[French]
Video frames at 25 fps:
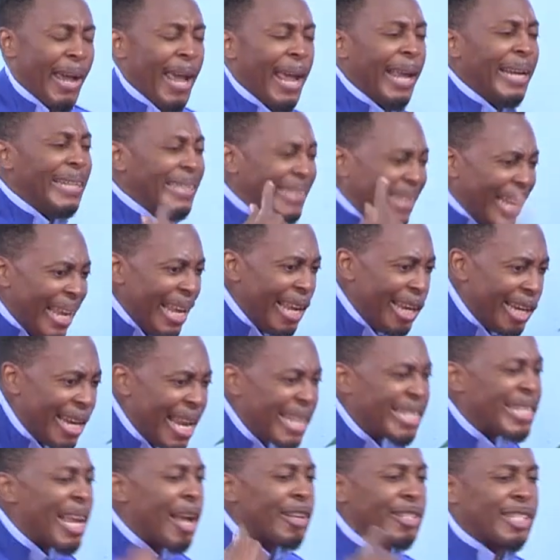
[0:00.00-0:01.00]
Il dit
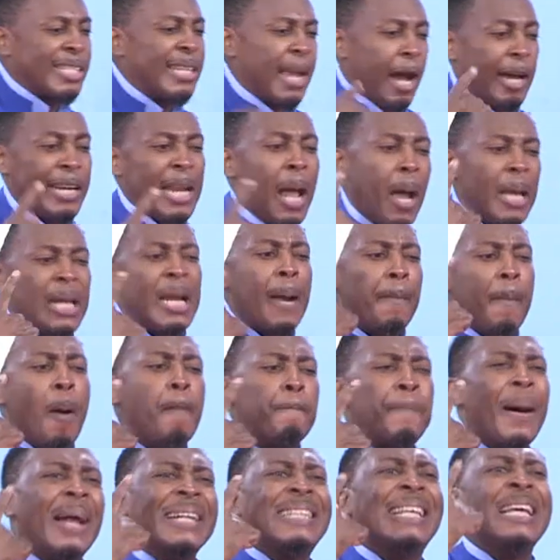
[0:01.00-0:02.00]
les anciens, il n'a
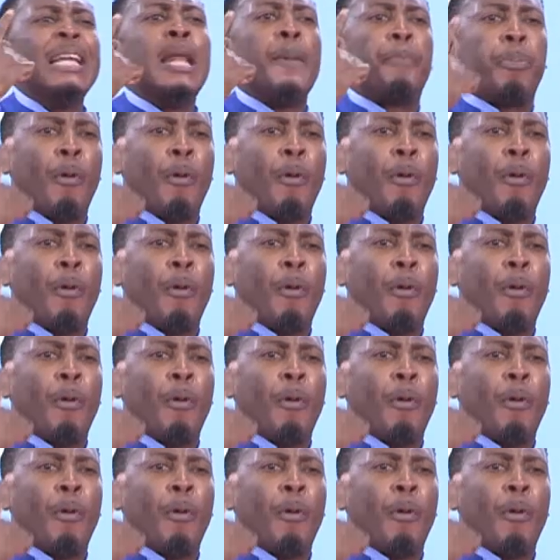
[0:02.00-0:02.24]
même pas dit les